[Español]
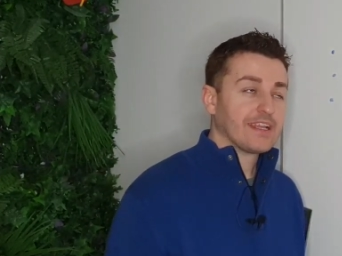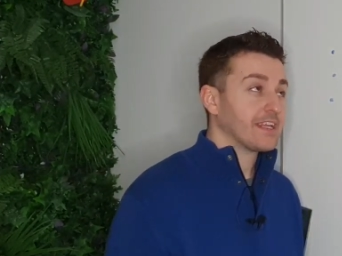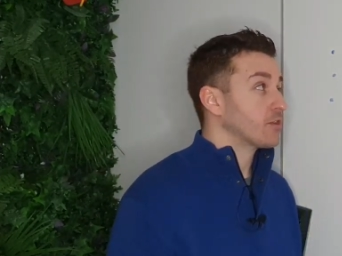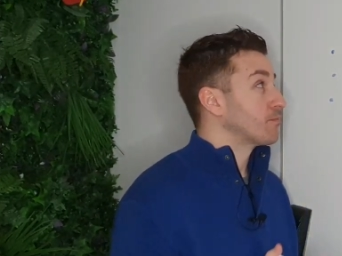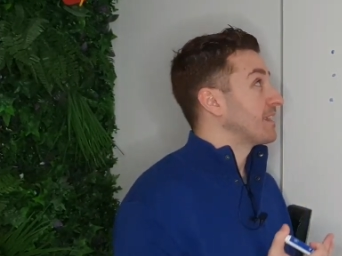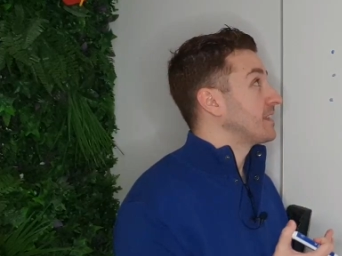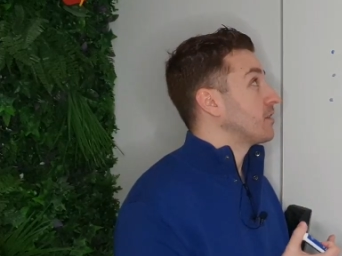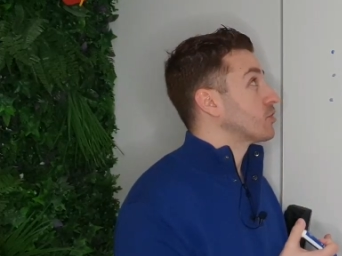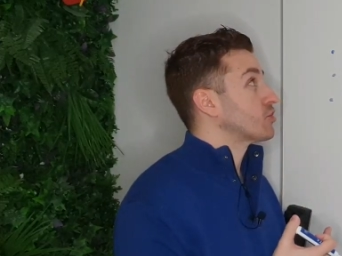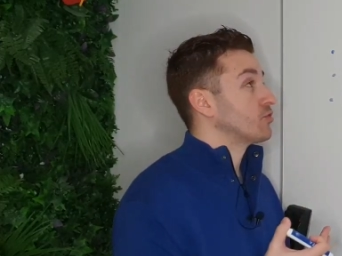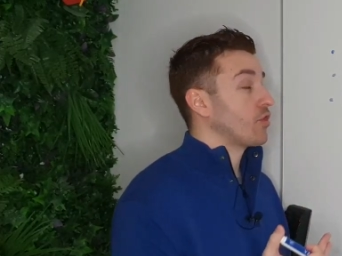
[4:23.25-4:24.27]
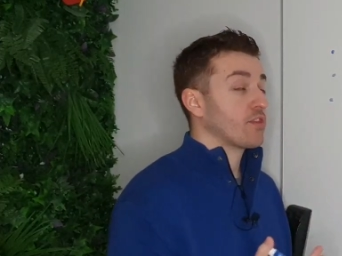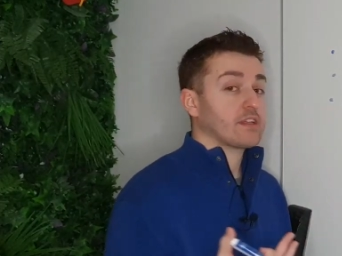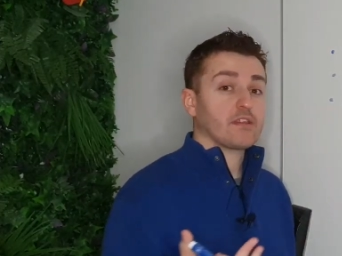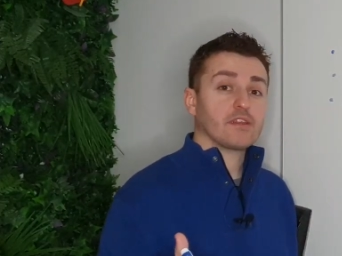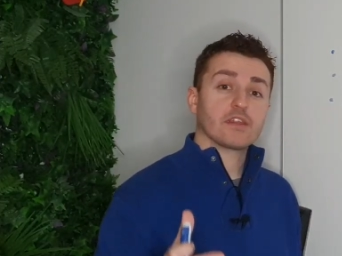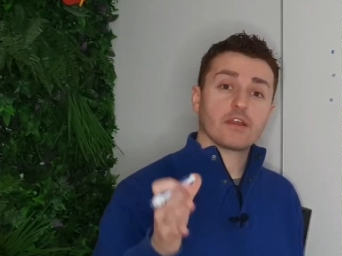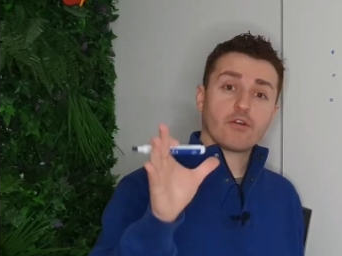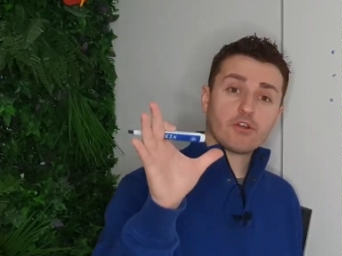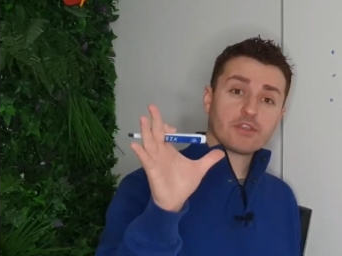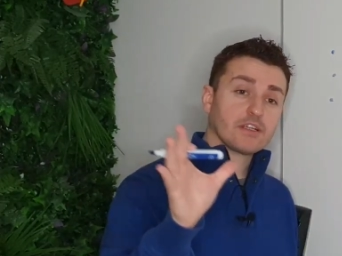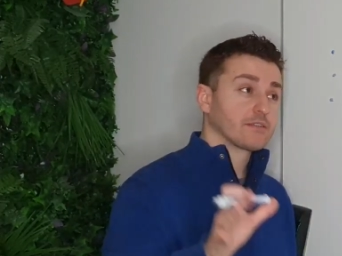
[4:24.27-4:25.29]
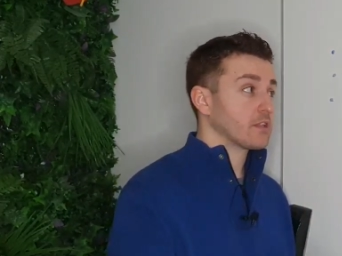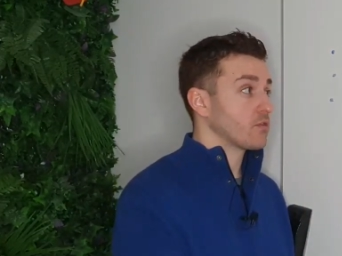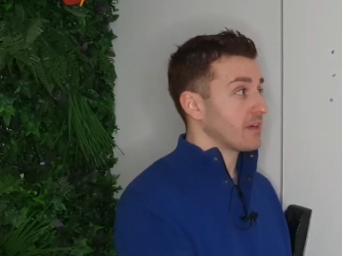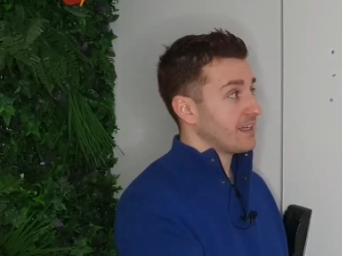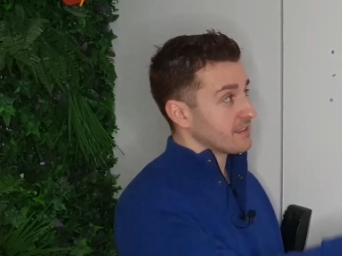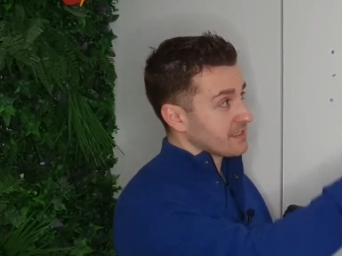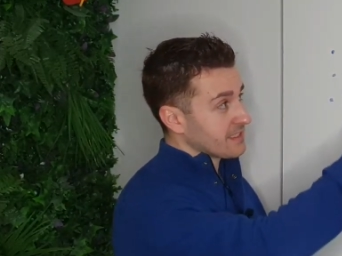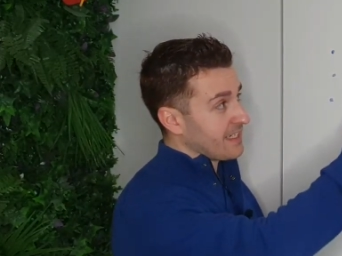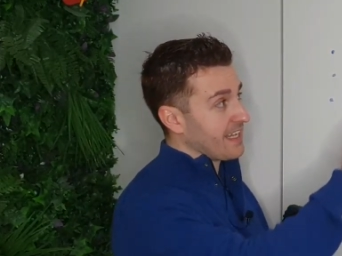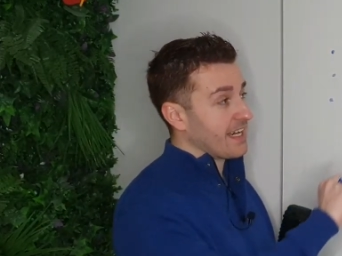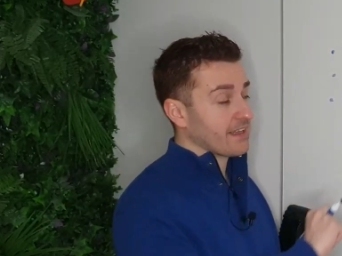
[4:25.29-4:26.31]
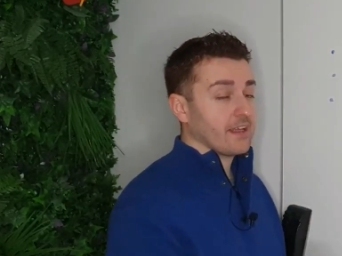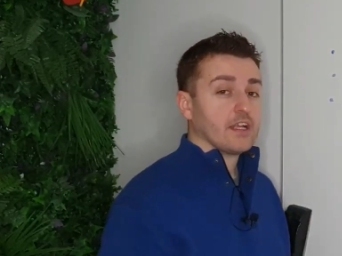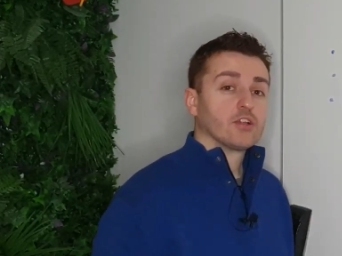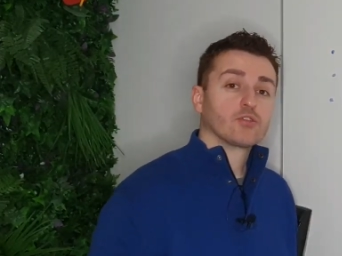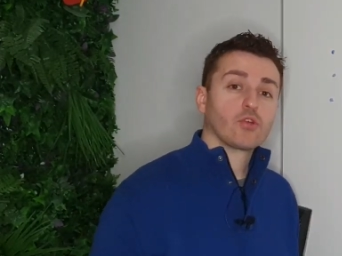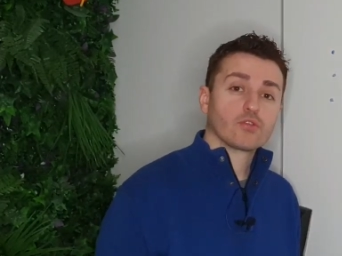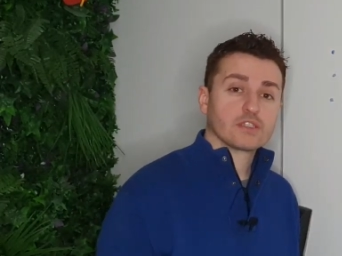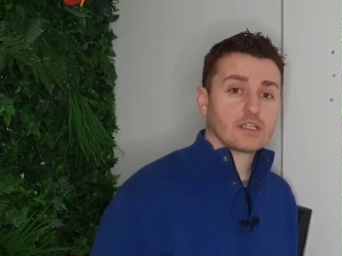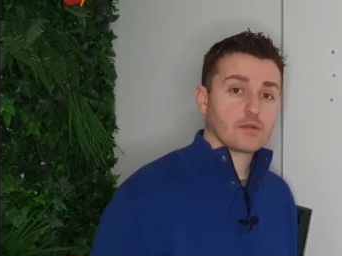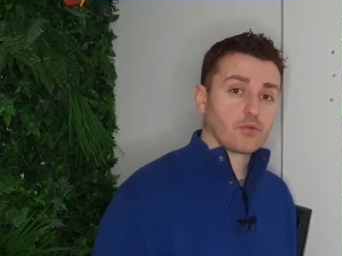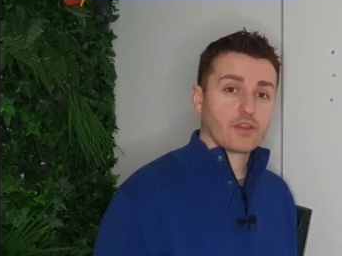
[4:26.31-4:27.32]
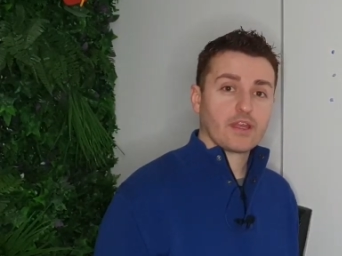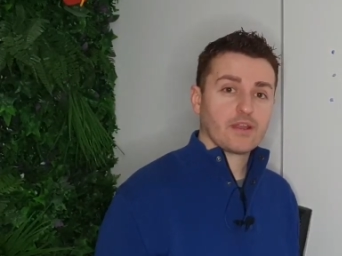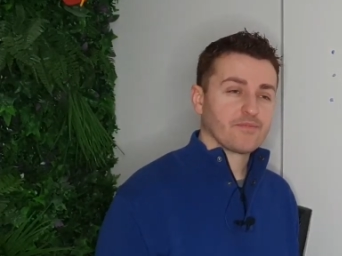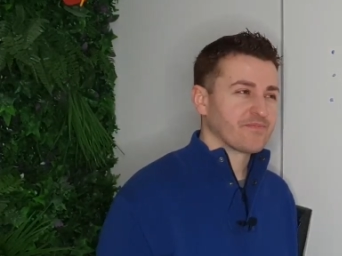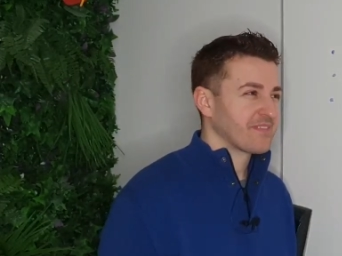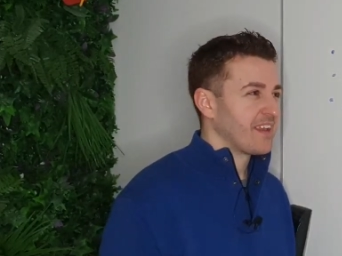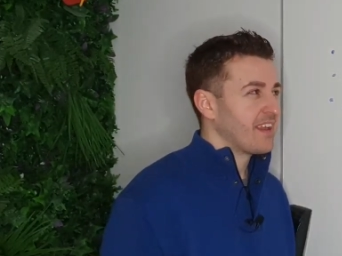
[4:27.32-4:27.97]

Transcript: Y el 22.12 te dice, oye, te toca sanear todo este tipo de...